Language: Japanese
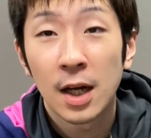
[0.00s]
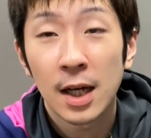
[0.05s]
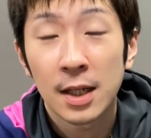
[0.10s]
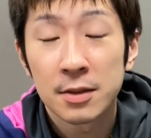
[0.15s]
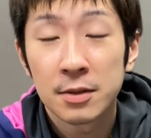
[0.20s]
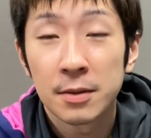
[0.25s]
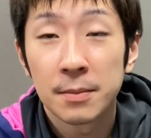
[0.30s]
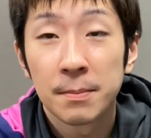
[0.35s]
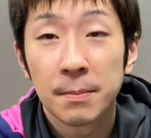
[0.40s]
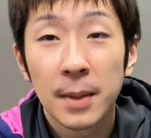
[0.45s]
貼
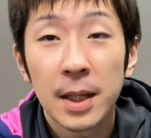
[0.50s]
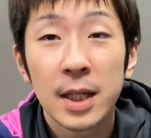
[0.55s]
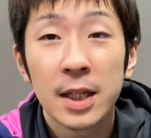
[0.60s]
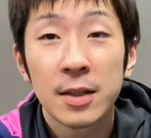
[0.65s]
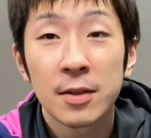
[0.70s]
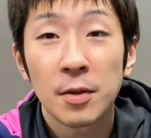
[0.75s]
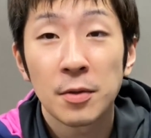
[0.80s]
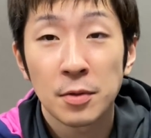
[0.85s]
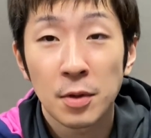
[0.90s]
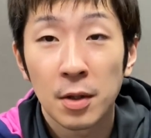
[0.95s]
る
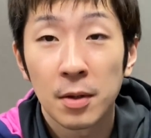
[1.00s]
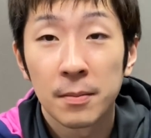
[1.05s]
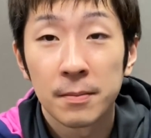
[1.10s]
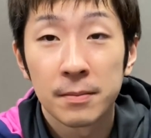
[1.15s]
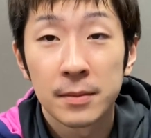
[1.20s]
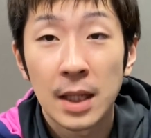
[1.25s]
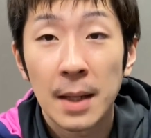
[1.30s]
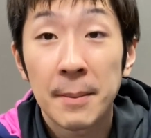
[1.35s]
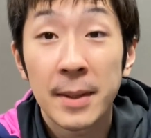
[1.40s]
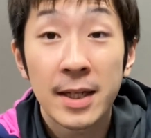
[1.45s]
メリット
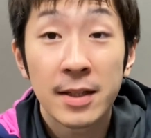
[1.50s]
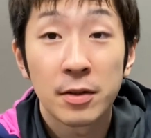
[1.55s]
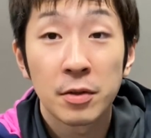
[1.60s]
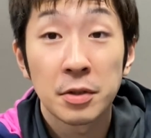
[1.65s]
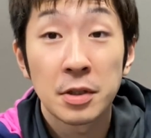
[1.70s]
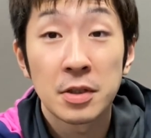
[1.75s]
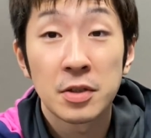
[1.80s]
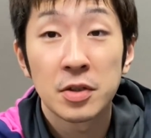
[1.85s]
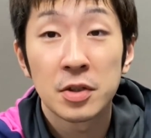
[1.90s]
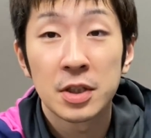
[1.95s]
とデメリット
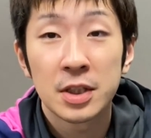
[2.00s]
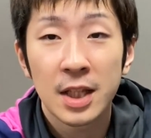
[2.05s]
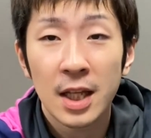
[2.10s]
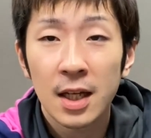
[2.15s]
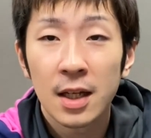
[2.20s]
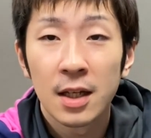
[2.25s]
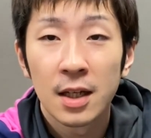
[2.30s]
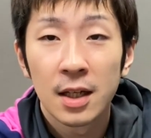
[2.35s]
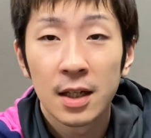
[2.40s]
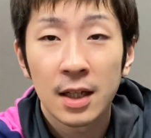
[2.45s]
につい
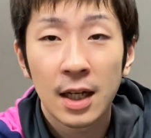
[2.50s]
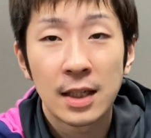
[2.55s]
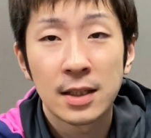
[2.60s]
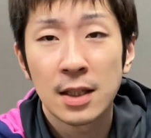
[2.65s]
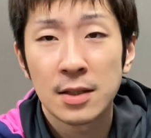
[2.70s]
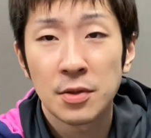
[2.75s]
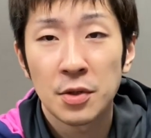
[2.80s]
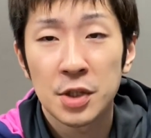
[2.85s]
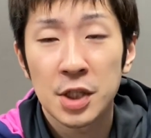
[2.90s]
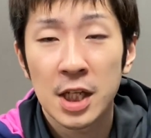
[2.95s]
て解
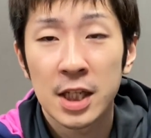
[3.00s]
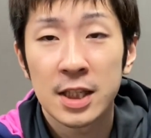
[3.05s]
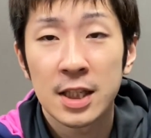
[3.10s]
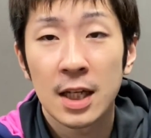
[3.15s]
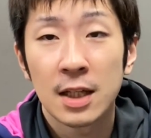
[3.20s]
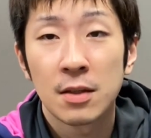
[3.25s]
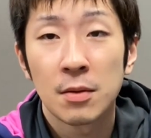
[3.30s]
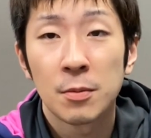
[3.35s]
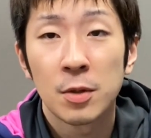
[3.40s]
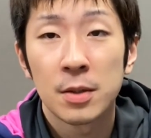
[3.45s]
説をしていき
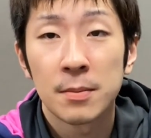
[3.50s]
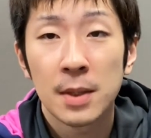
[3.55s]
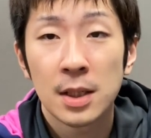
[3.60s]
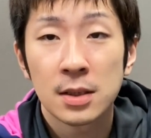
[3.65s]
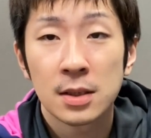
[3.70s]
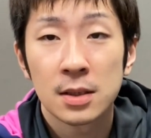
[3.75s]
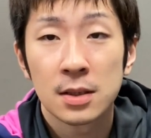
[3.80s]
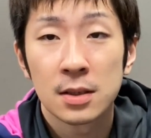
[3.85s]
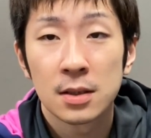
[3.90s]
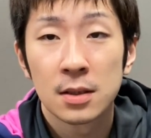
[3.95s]
たいと思いま
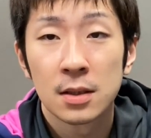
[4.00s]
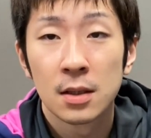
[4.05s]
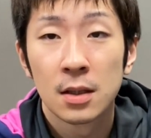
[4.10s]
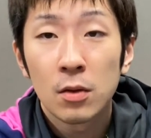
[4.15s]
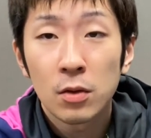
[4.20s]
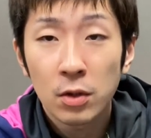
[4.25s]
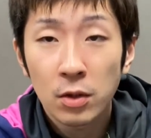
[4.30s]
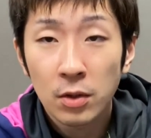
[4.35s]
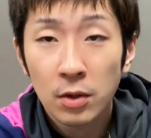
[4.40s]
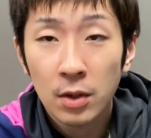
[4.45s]
す
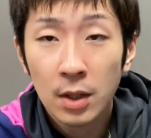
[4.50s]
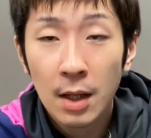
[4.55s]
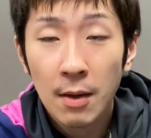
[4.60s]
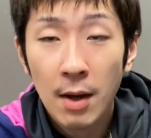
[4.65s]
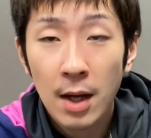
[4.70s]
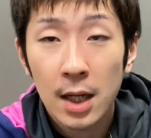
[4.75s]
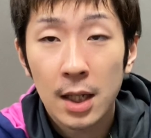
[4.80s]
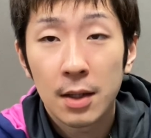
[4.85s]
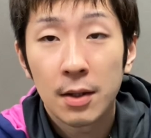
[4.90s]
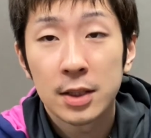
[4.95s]
この動画
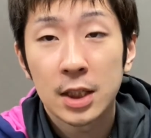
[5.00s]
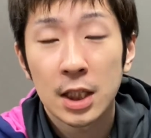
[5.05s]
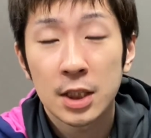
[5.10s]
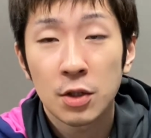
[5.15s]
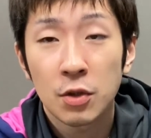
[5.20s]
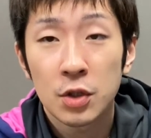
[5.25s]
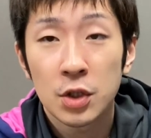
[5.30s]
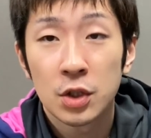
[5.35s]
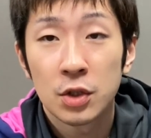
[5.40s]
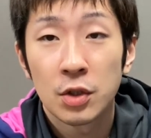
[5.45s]
は私
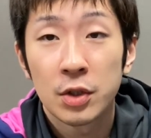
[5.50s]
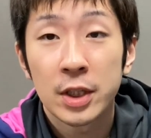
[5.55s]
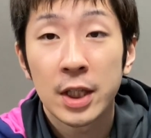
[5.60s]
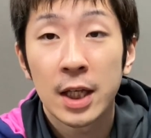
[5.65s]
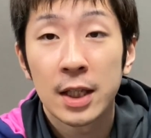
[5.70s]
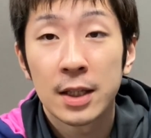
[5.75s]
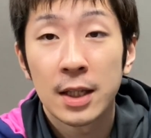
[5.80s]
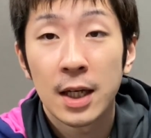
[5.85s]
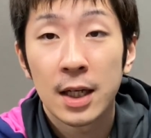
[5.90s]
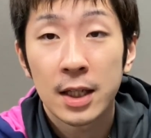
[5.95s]
個人の意
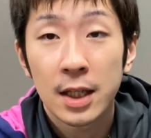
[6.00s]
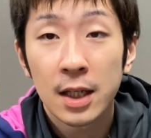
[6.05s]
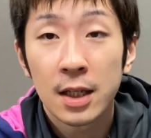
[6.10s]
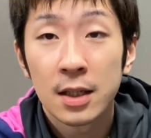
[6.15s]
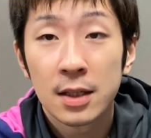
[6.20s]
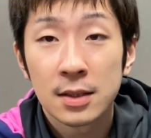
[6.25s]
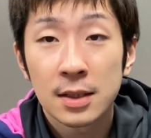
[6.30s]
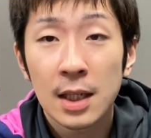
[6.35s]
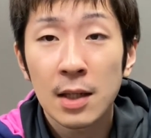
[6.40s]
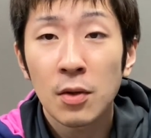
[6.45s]
見であり
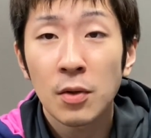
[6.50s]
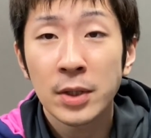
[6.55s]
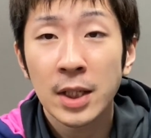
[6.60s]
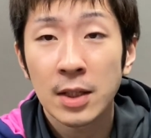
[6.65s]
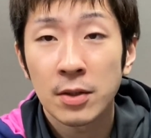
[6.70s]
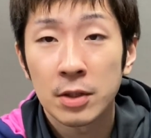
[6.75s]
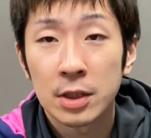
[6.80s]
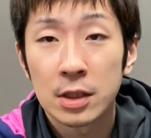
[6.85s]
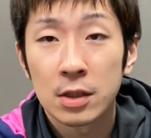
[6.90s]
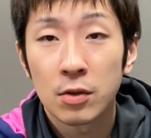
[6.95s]
参考
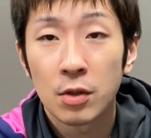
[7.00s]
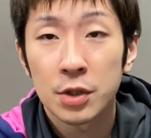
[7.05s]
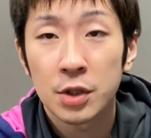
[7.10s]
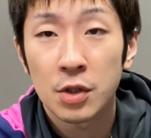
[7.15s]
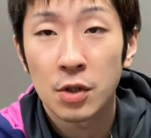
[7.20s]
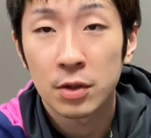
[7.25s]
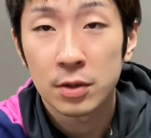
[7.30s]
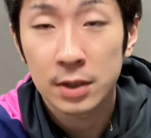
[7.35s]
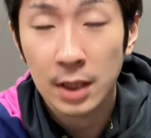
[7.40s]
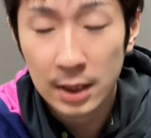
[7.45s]
程度にご視
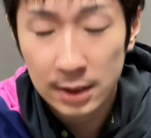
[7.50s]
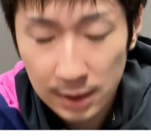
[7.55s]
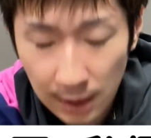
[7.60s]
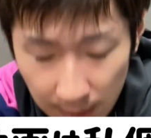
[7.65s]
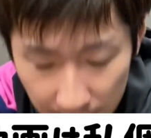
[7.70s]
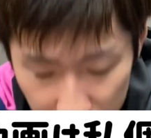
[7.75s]
聴ください